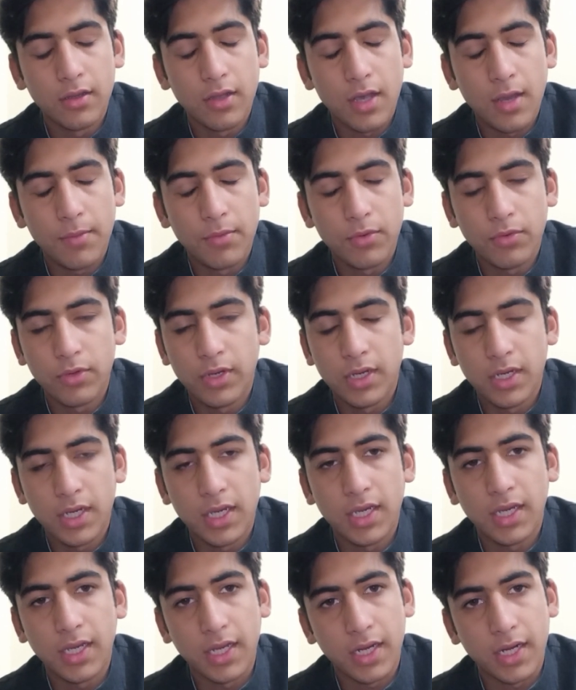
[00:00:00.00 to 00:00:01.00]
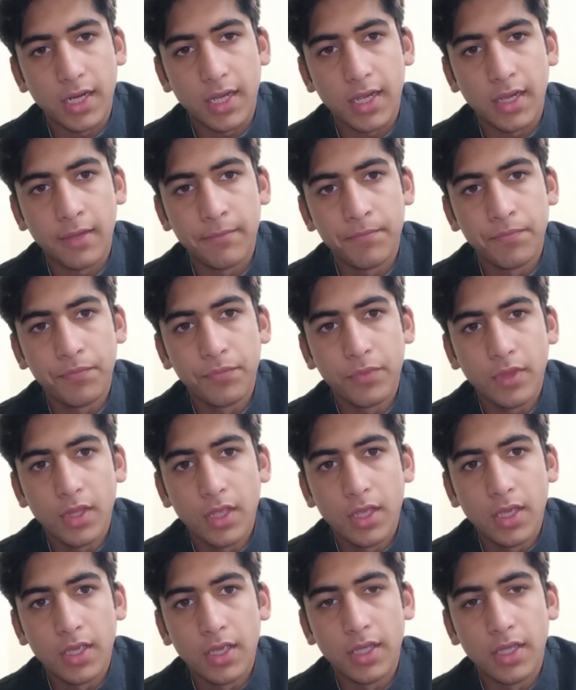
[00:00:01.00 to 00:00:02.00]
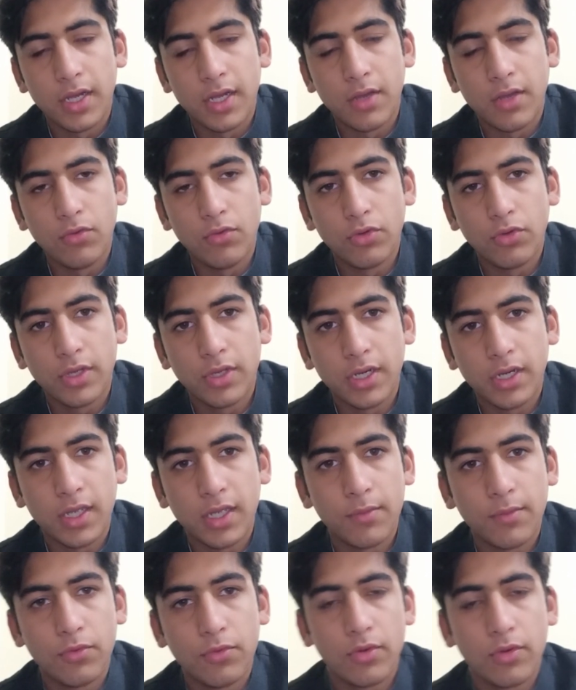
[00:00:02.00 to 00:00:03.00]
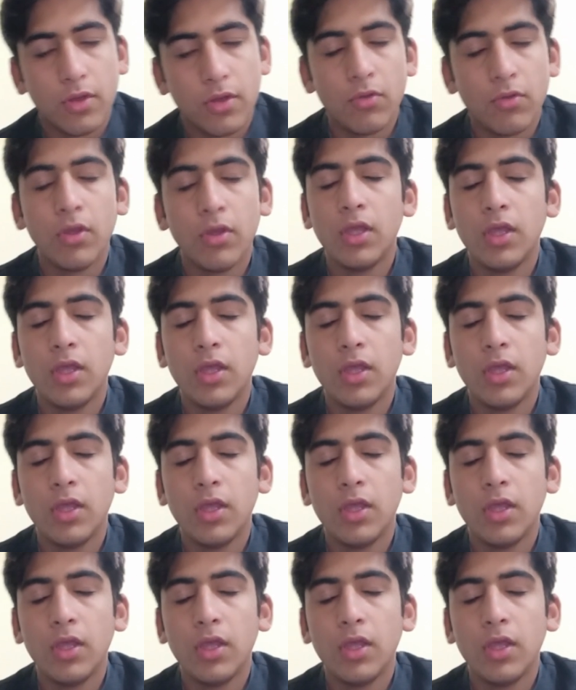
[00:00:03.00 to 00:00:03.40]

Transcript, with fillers: आप लोगों ने नहीं करना है या डाउनलोड करके अपलोड करो